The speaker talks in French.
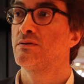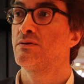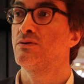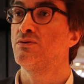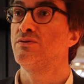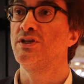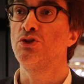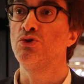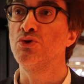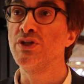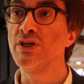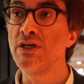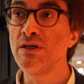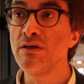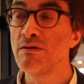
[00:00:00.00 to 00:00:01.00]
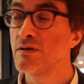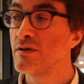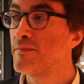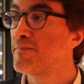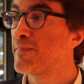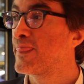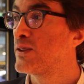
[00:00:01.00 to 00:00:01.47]
euh, des données
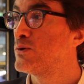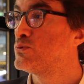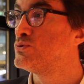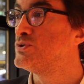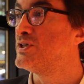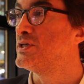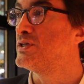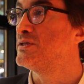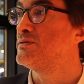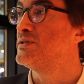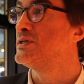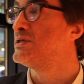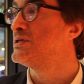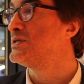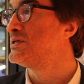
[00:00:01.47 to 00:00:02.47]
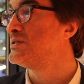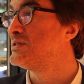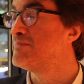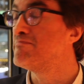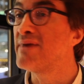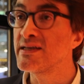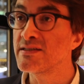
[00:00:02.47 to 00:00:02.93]
ou des,
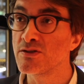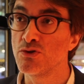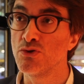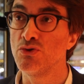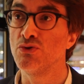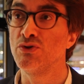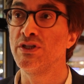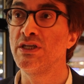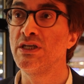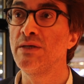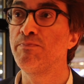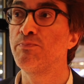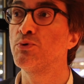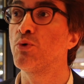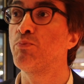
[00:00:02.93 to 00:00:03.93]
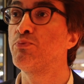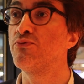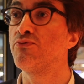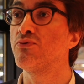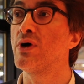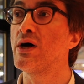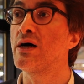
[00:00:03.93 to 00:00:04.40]
masses de données pour
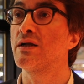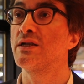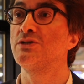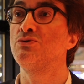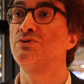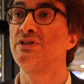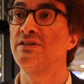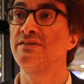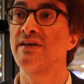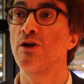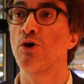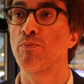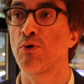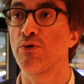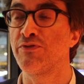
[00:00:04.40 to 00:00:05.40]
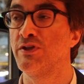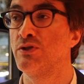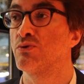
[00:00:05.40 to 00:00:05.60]
pouvoir les utiliser à leur profit.